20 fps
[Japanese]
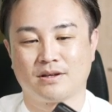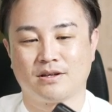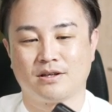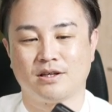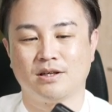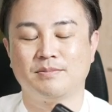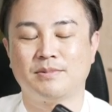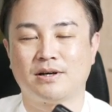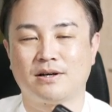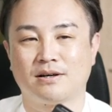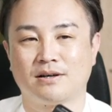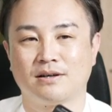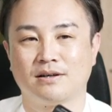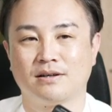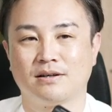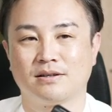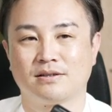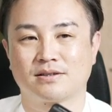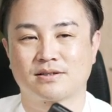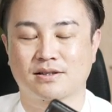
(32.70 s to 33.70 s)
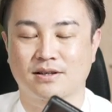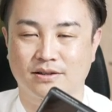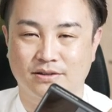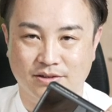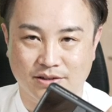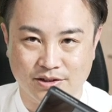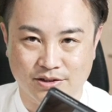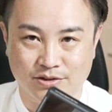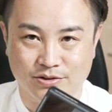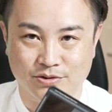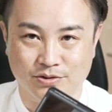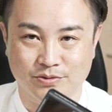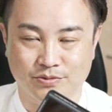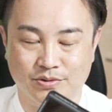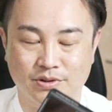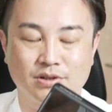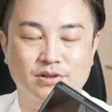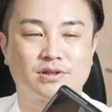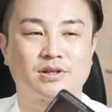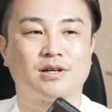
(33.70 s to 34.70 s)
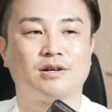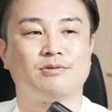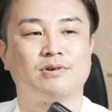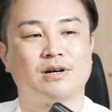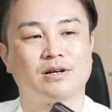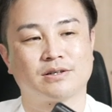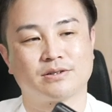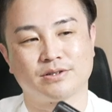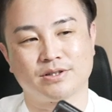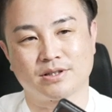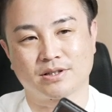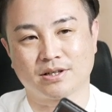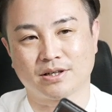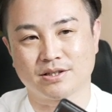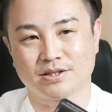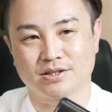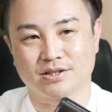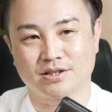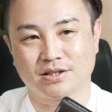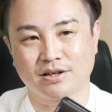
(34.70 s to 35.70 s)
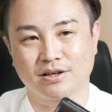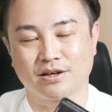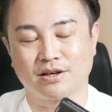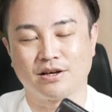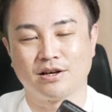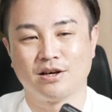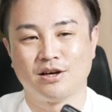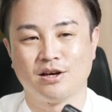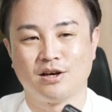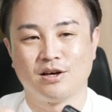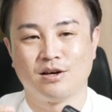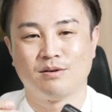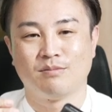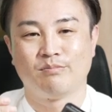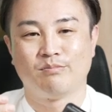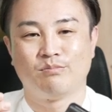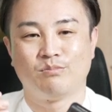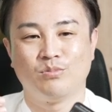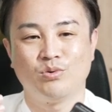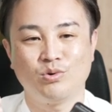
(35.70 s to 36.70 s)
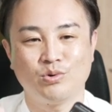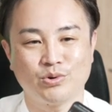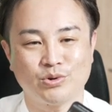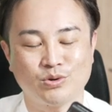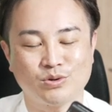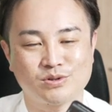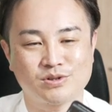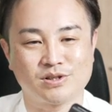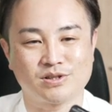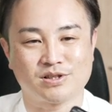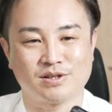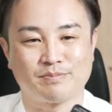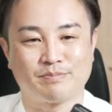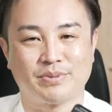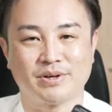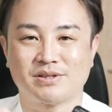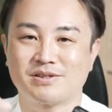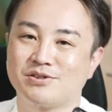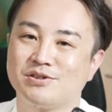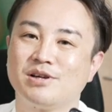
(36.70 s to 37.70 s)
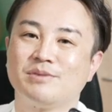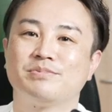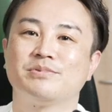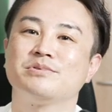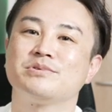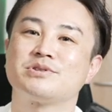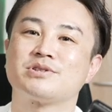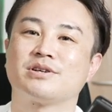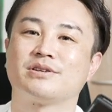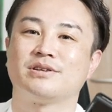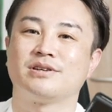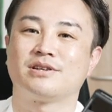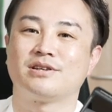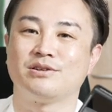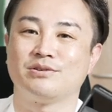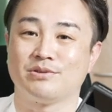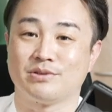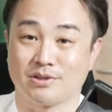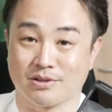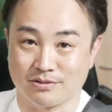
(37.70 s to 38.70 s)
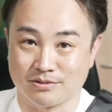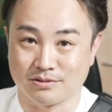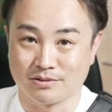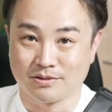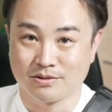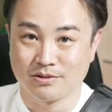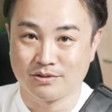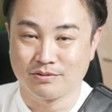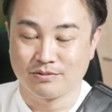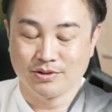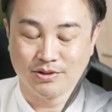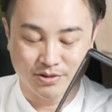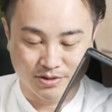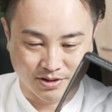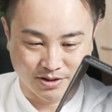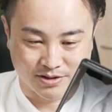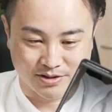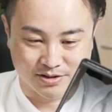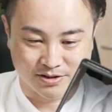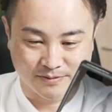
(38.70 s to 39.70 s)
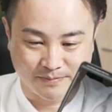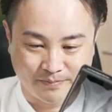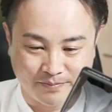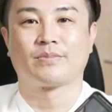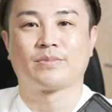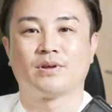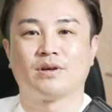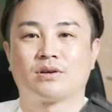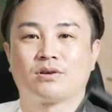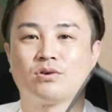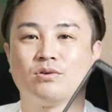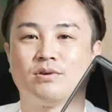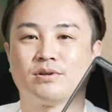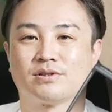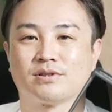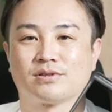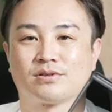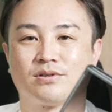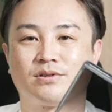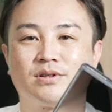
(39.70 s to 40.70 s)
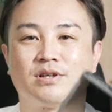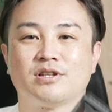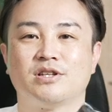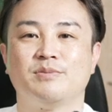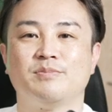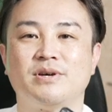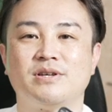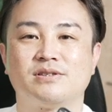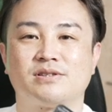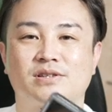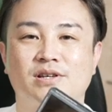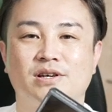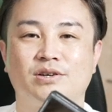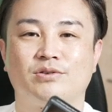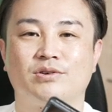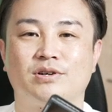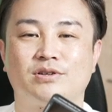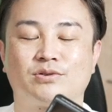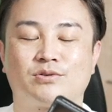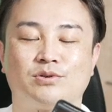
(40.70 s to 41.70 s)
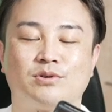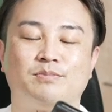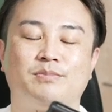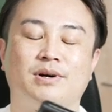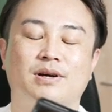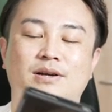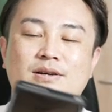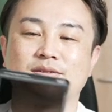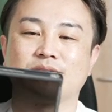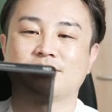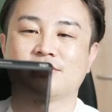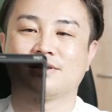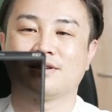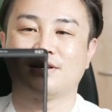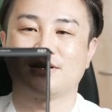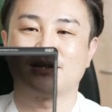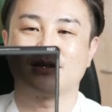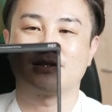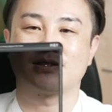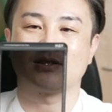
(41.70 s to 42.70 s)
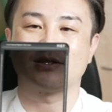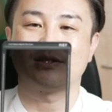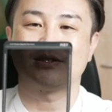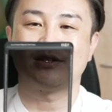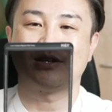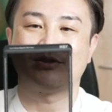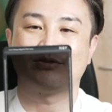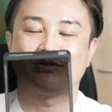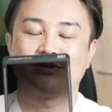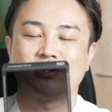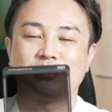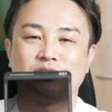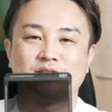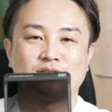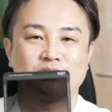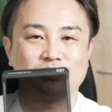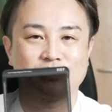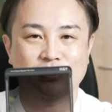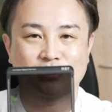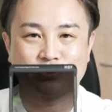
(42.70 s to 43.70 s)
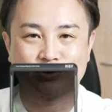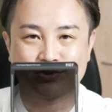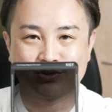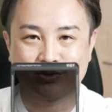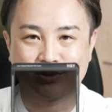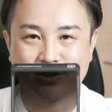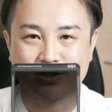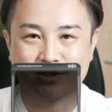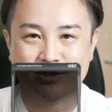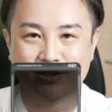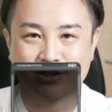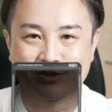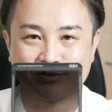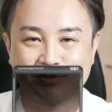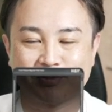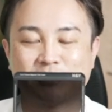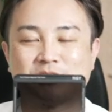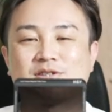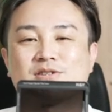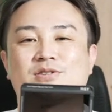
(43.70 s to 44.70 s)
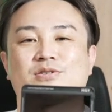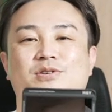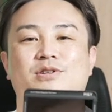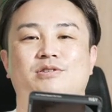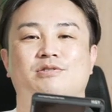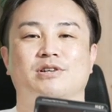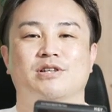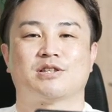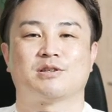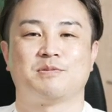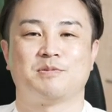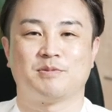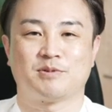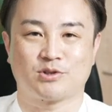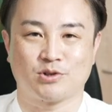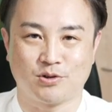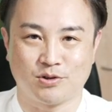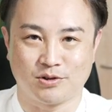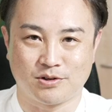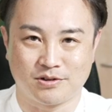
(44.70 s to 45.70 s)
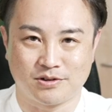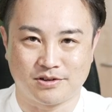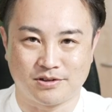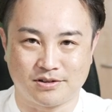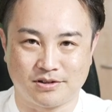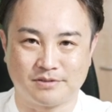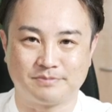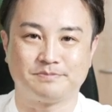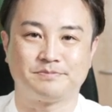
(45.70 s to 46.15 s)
今使っているフィルターワークに対してもう一つですね別のアプローチができるようになるフィルターです。今日はですねそんな二面性のあるこのバランサー GND についてご紹介したいと思います。それでは行ってみましょ